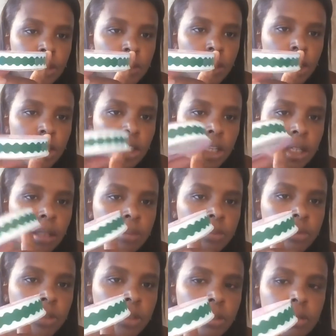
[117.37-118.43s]
Eu achei ela
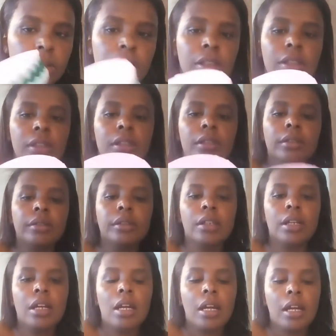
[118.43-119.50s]
muito linda.
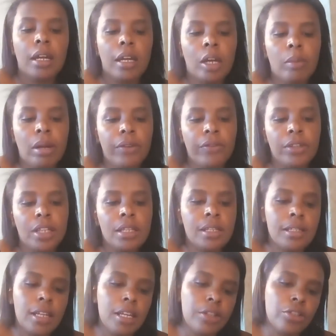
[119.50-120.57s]
É uma fita de
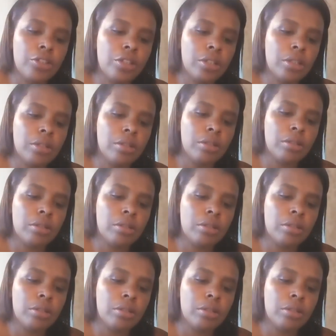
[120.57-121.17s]
cetim.